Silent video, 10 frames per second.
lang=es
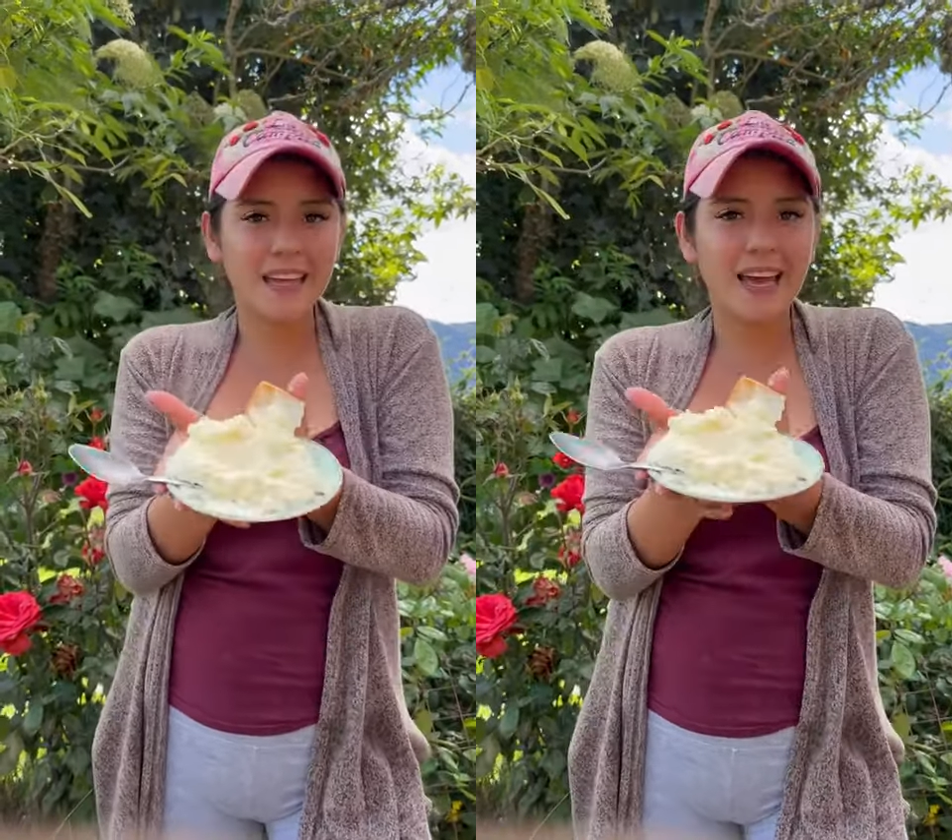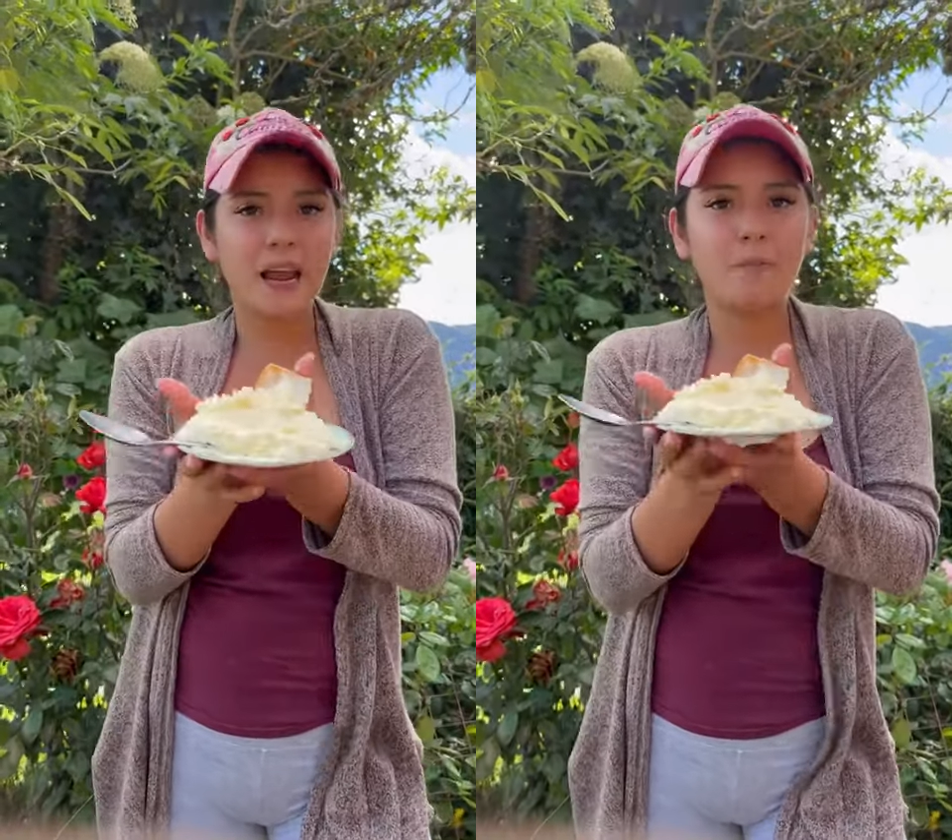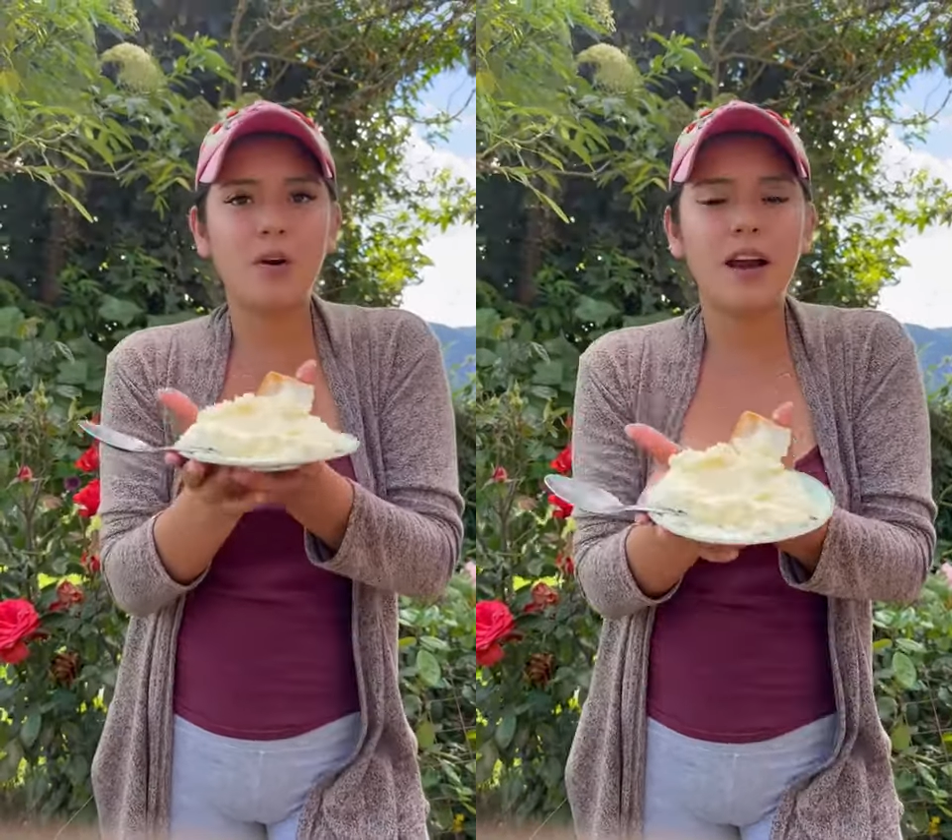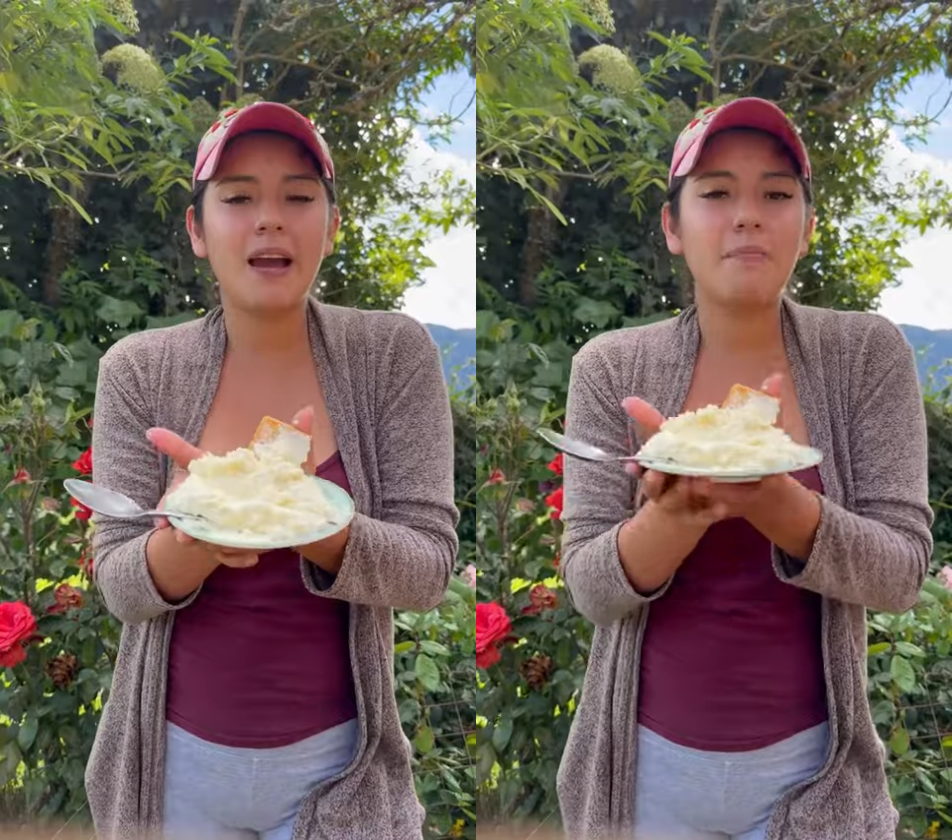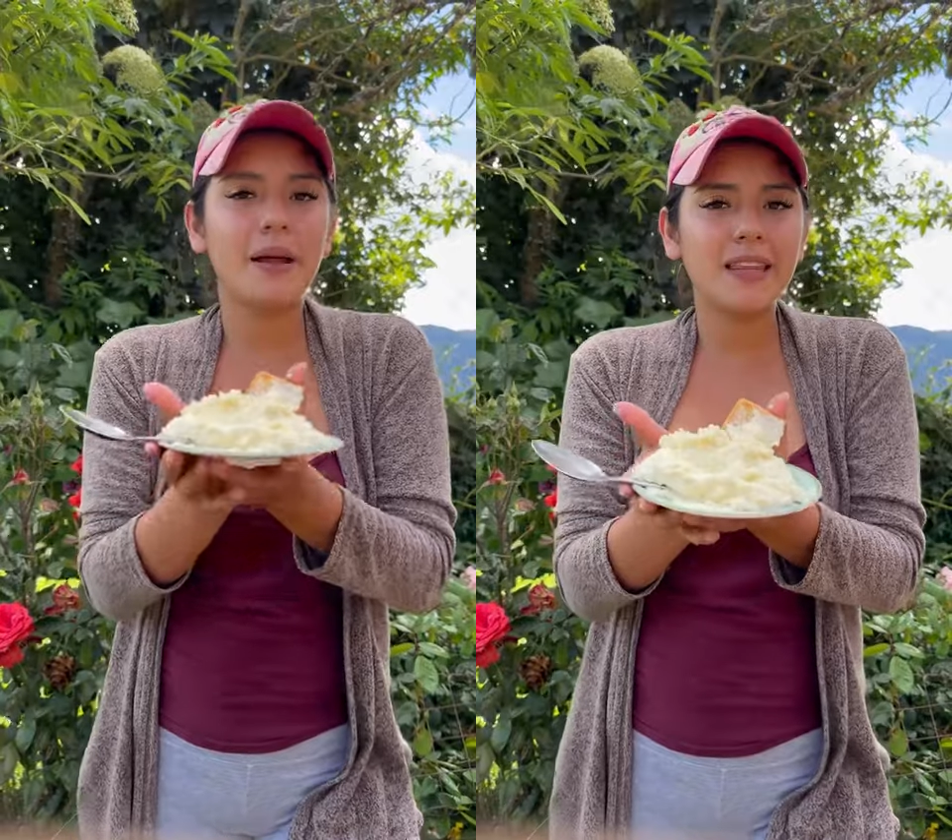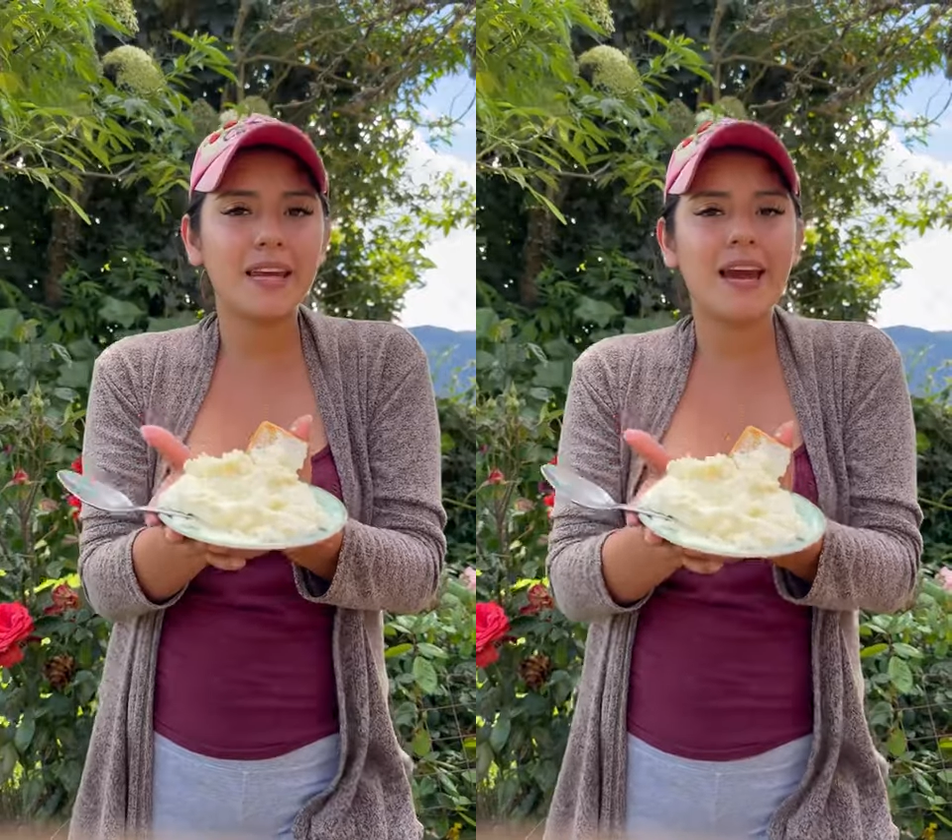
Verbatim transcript: que la pongan en práctica,